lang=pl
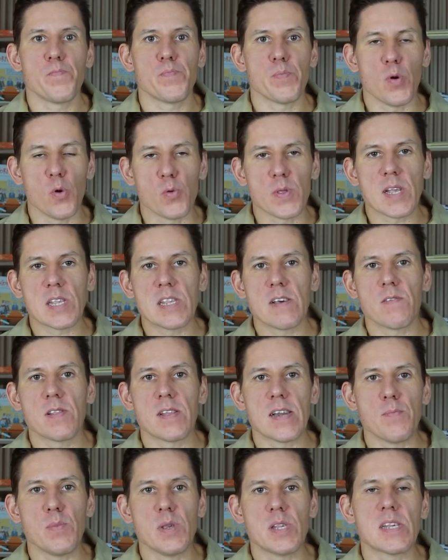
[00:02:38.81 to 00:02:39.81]
bo u nas nawet
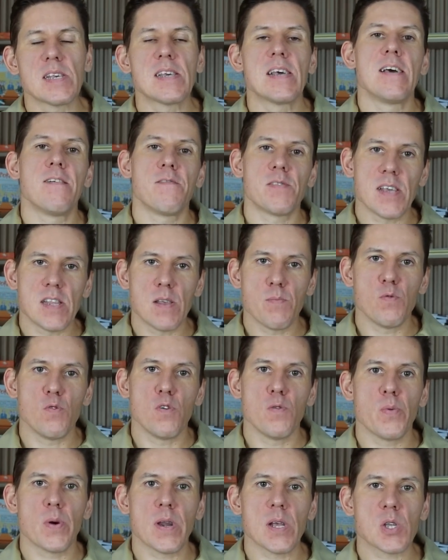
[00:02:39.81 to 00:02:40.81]
remisy wtedy
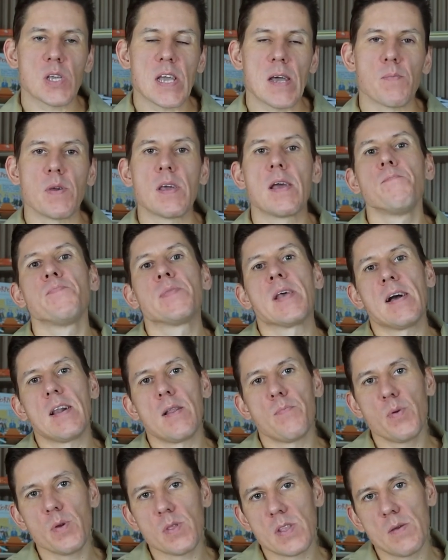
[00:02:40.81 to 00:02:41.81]
były porażkami,
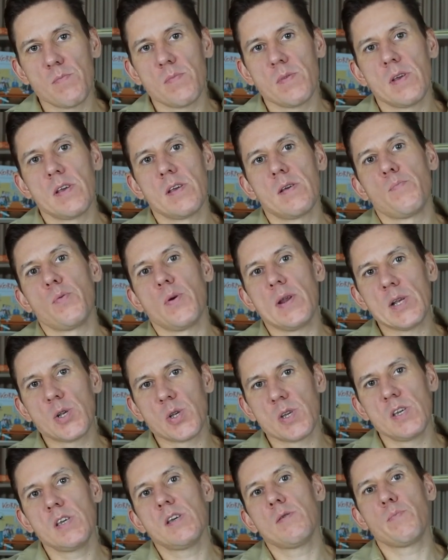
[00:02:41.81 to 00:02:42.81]
ale potem
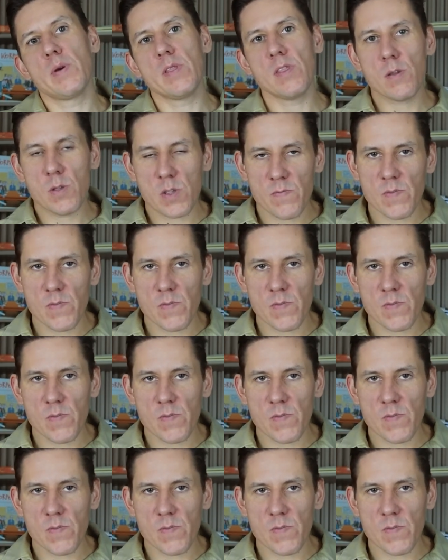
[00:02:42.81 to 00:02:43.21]
porażki będą